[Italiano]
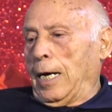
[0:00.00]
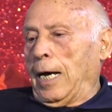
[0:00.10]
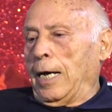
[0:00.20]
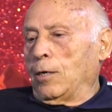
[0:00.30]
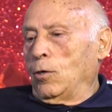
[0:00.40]

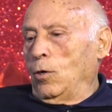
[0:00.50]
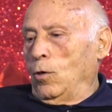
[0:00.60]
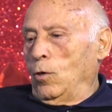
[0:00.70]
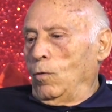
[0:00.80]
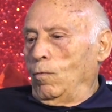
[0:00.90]

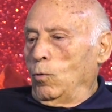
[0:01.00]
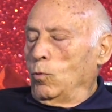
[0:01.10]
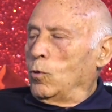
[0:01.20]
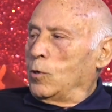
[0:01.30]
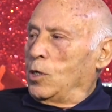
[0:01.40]
hanno
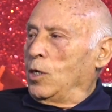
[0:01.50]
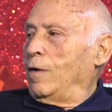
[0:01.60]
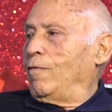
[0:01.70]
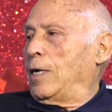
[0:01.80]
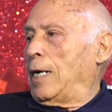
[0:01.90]
voluto
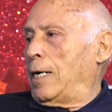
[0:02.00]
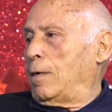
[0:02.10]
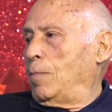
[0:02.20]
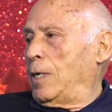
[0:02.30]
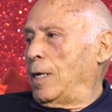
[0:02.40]

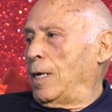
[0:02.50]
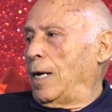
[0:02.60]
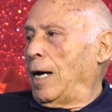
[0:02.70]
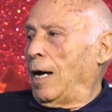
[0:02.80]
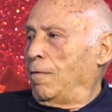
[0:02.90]
significarmi
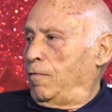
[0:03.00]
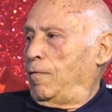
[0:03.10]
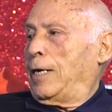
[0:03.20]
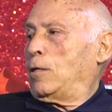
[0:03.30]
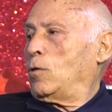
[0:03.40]

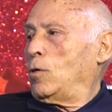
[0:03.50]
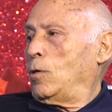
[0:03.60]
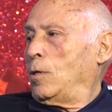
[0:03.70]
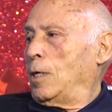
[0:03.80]
affetto,